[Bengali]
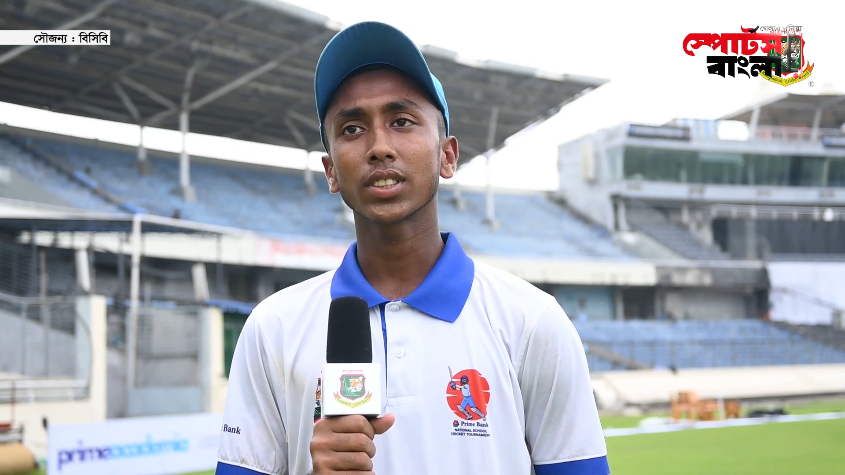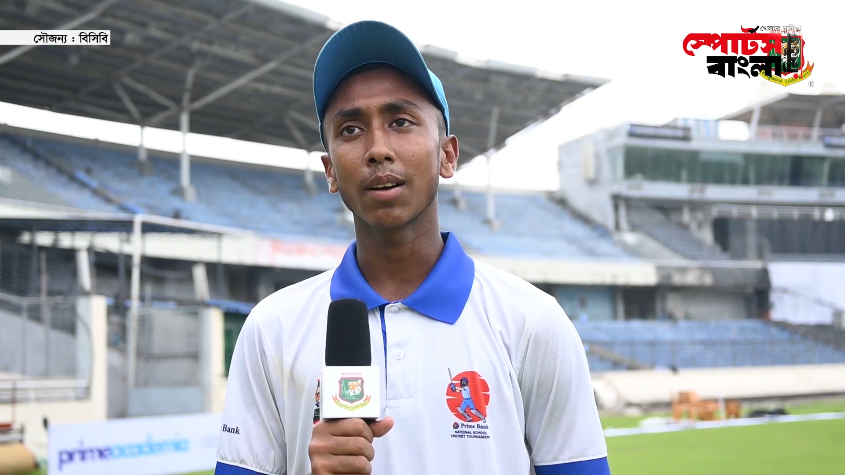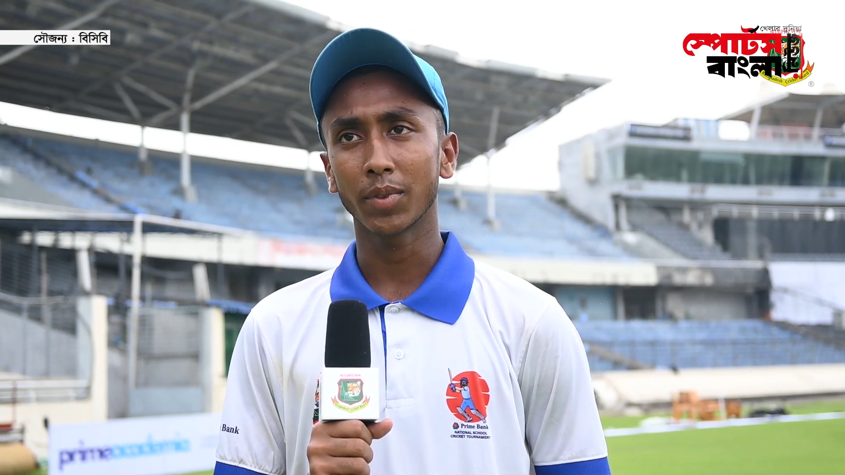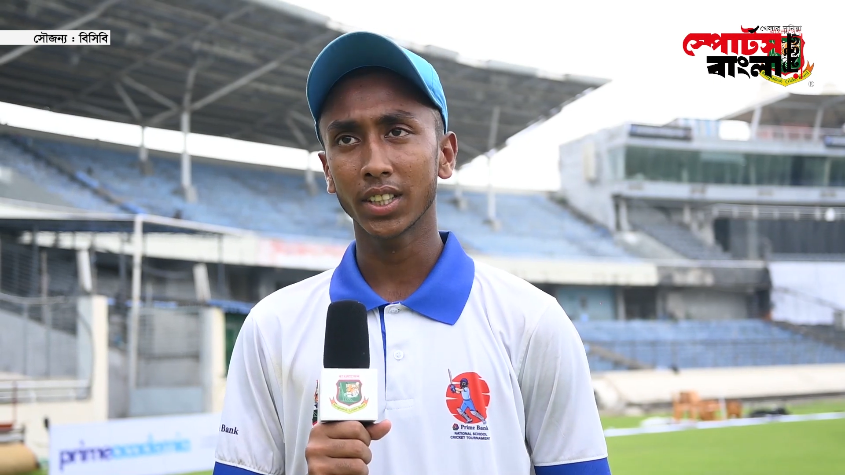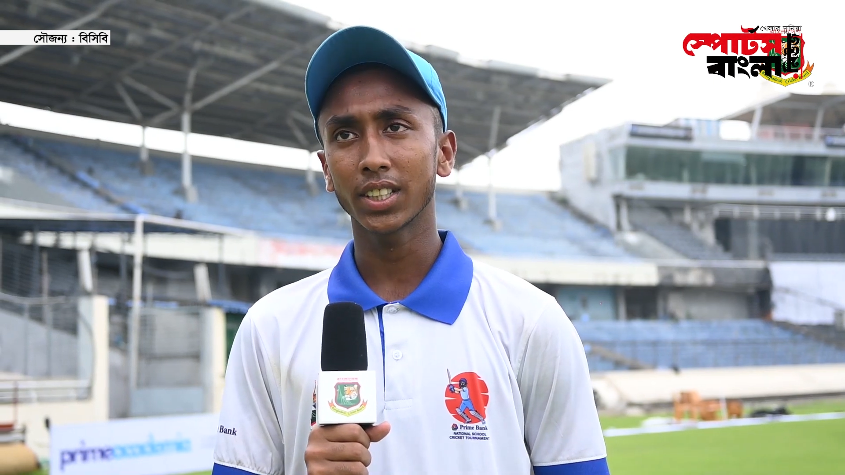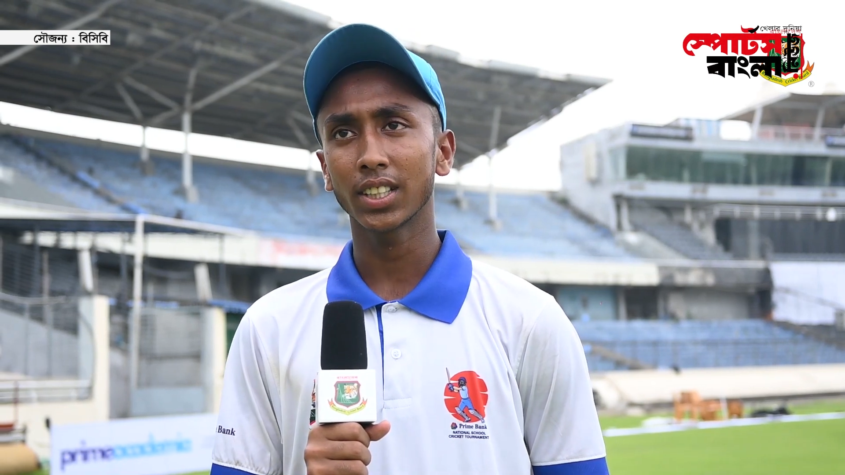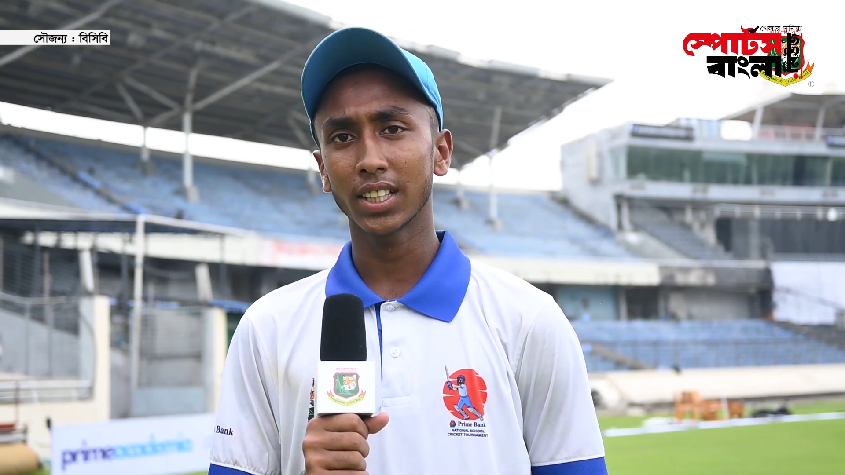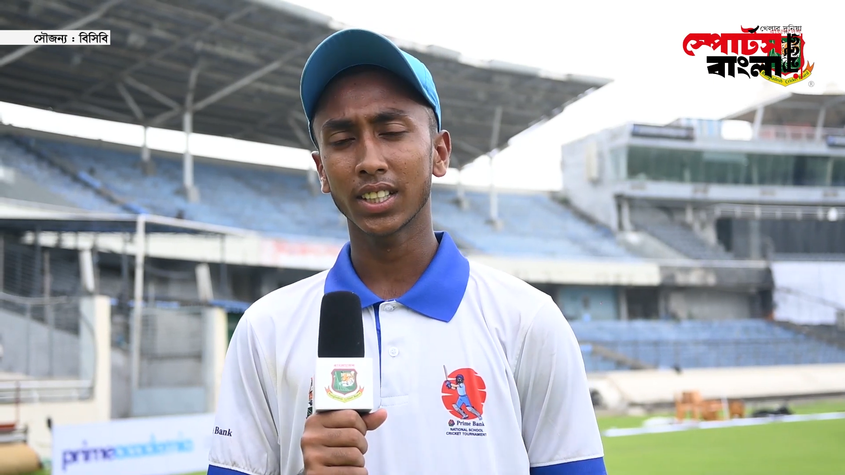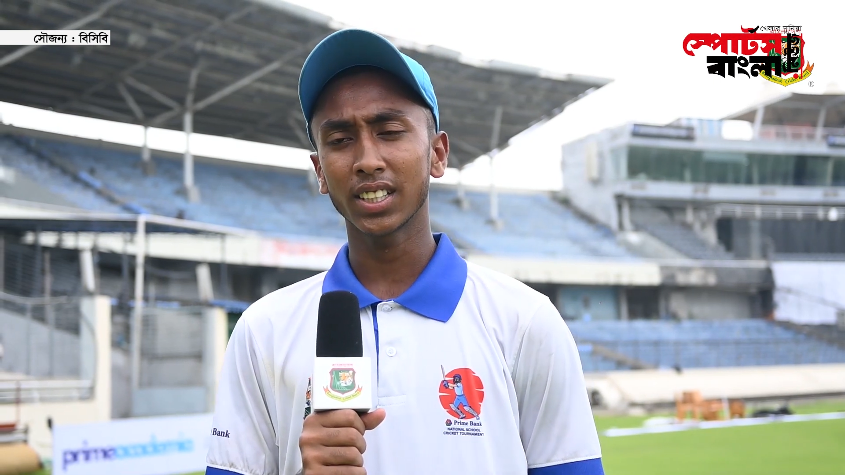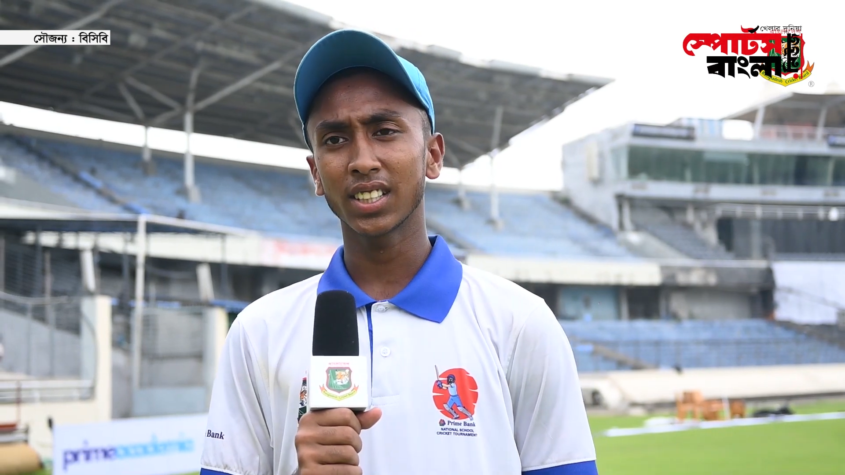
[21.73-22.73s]
সামনে নিয়ে
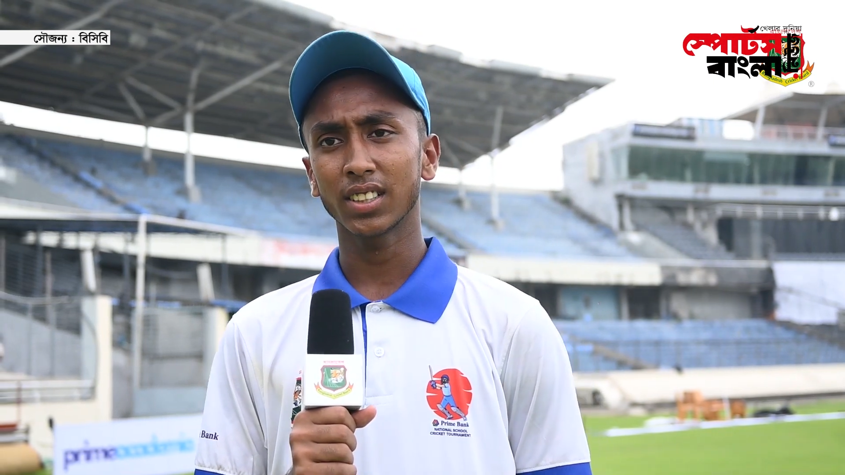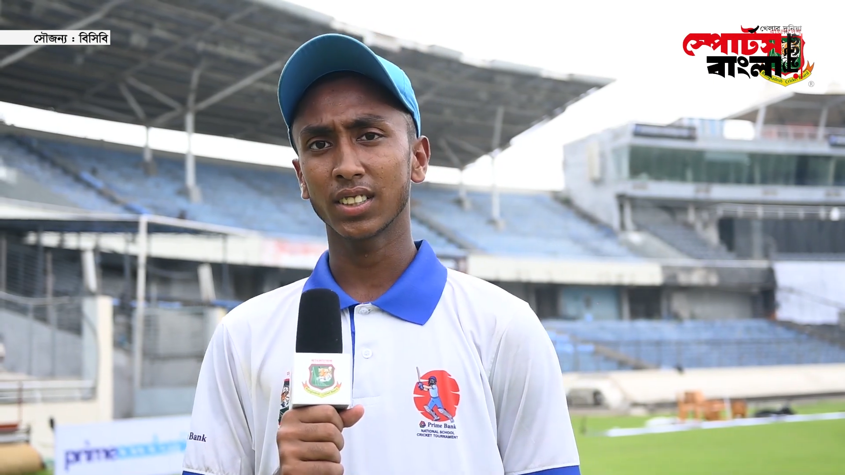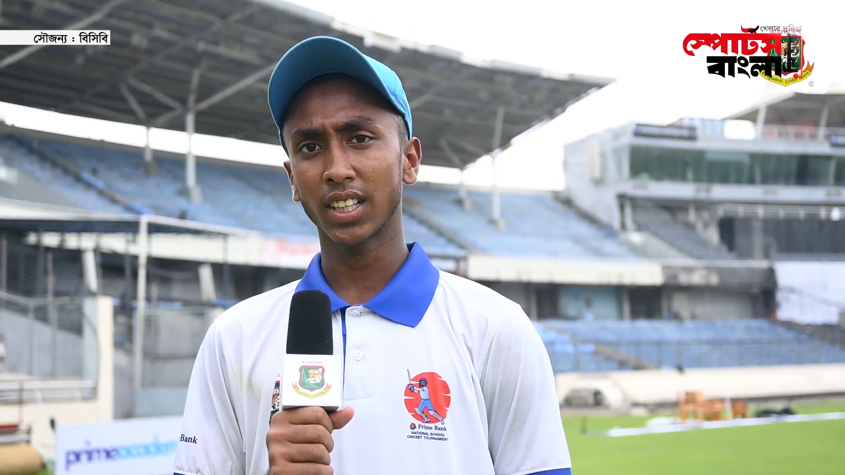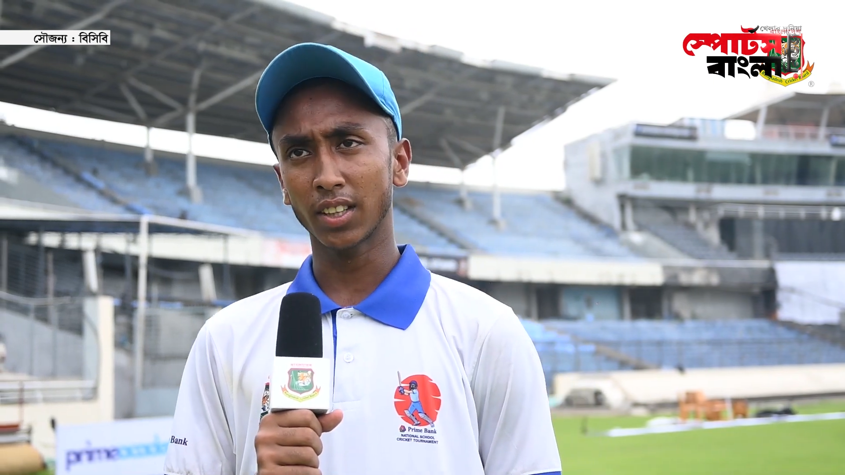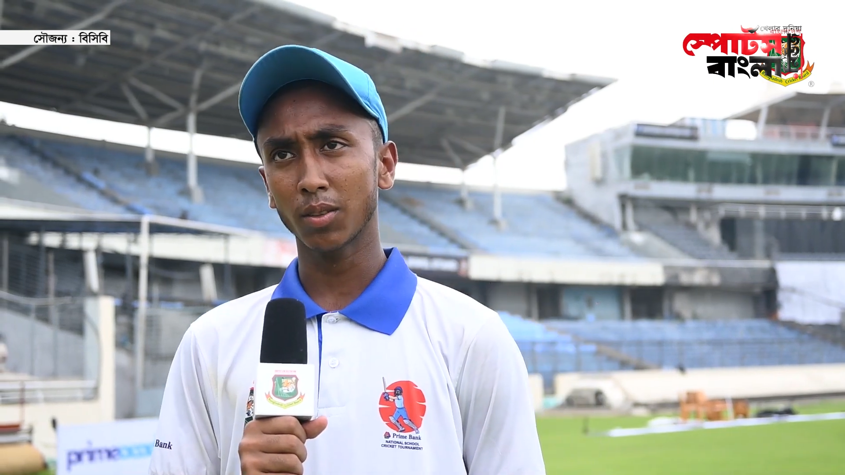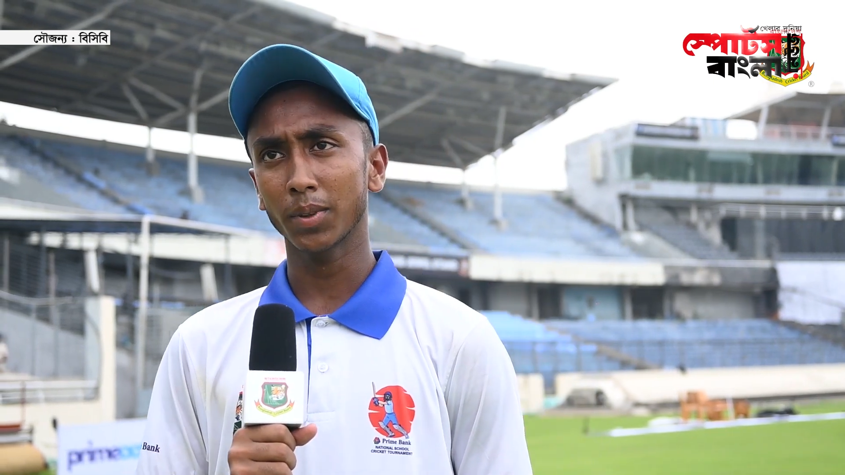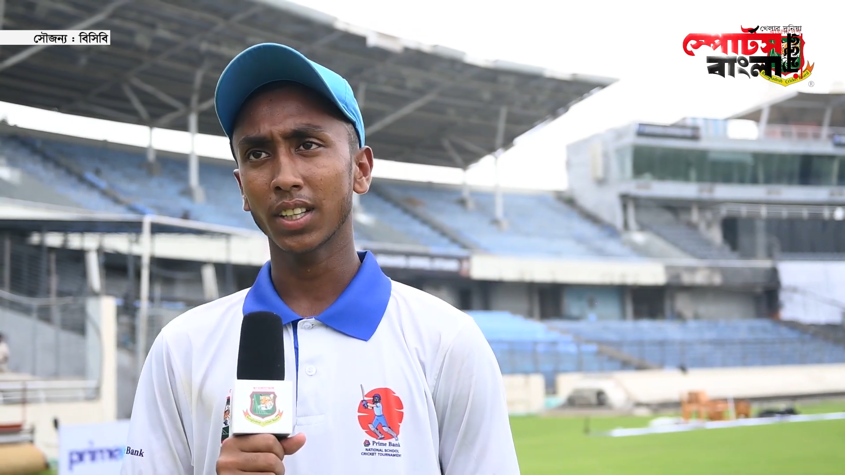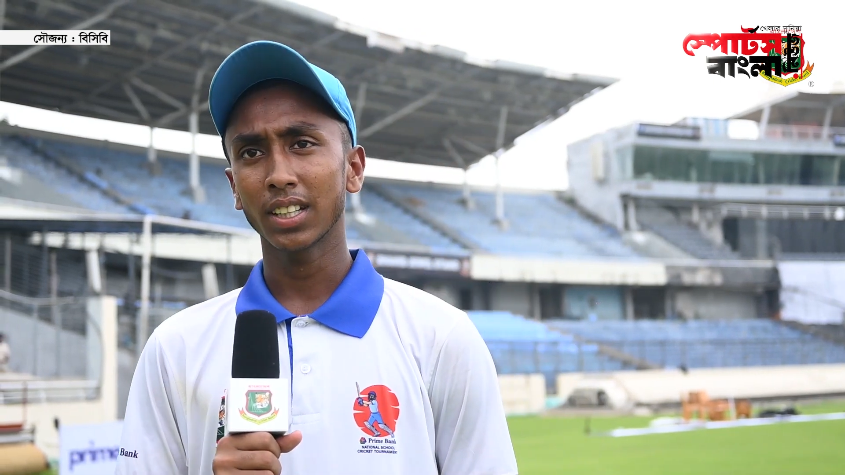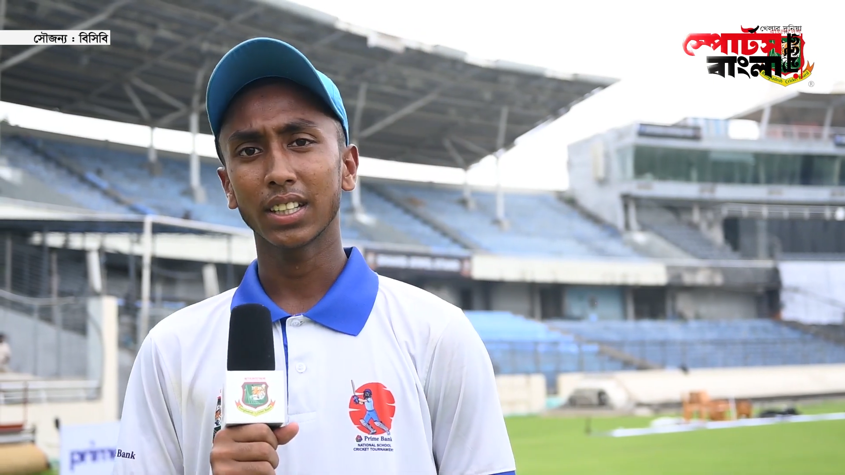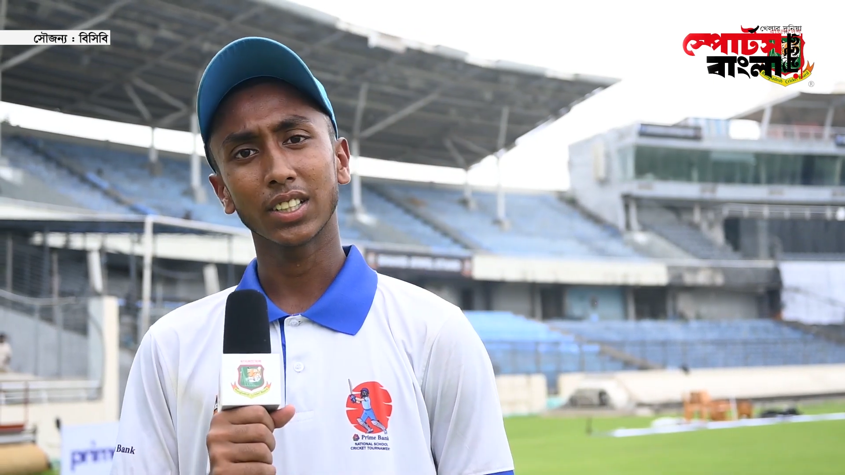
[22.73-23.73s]
এদিকে যাইতে হবে
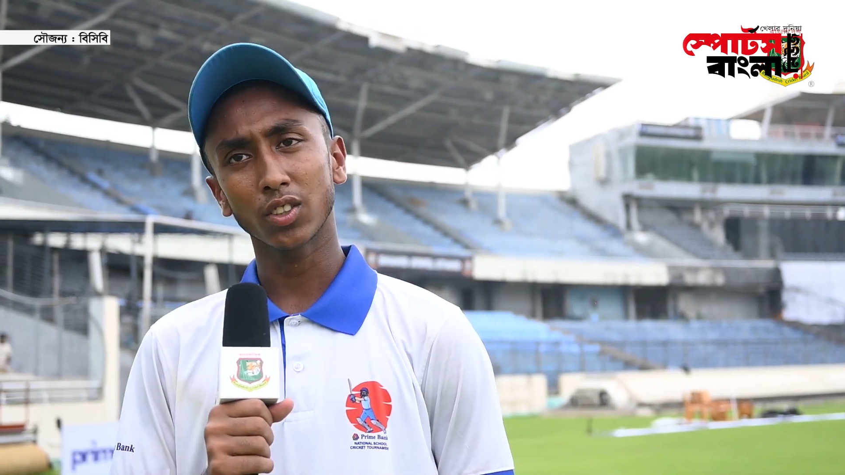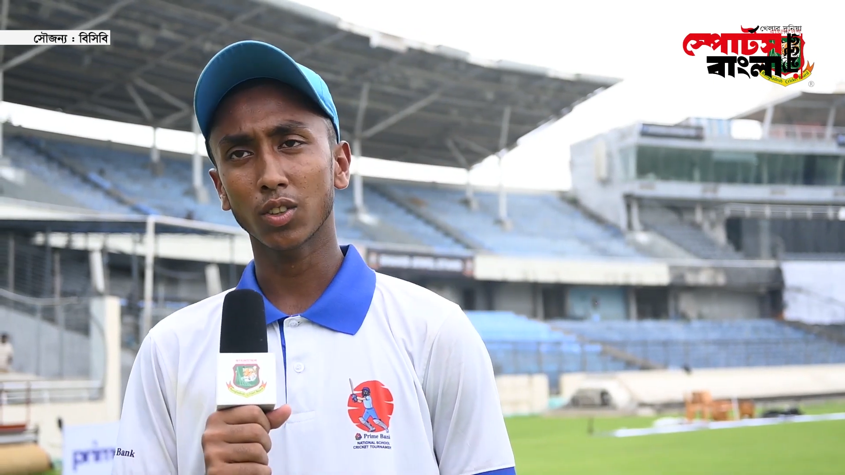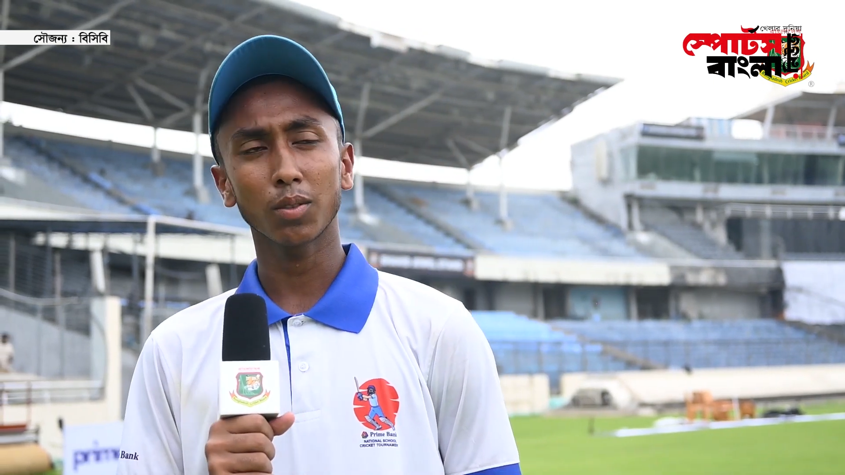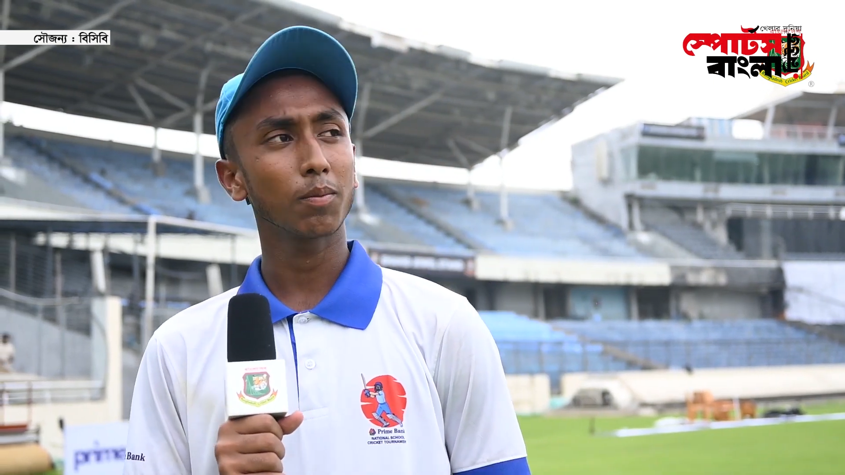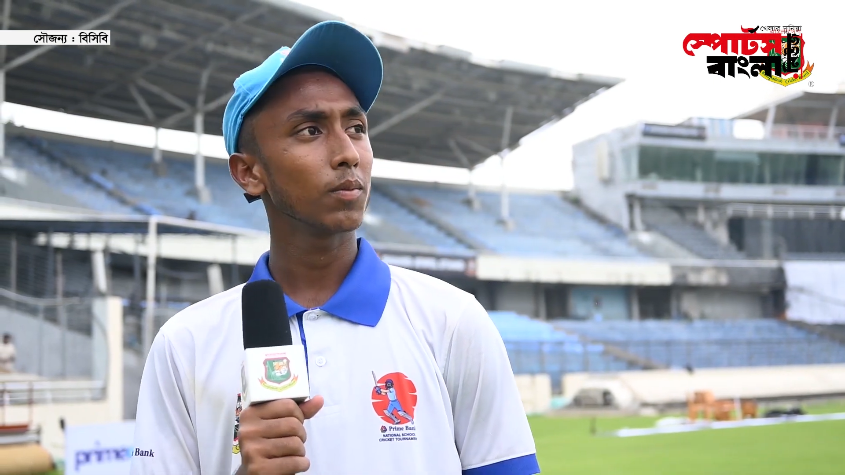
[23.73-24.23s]
এই জন্য